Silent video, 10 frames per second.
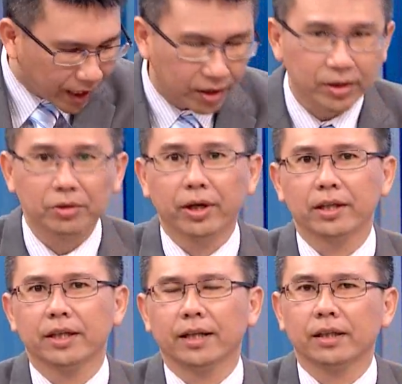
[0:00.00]
好，各
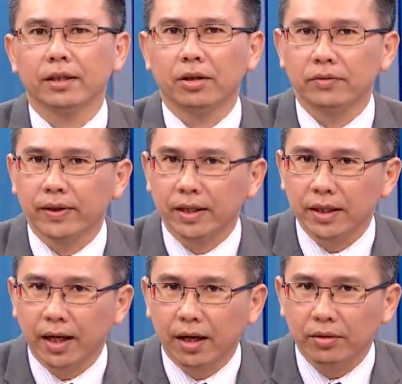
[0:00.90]
位亲爱的投资者大
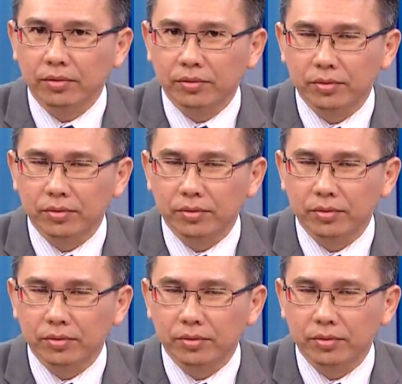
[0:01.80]
家好。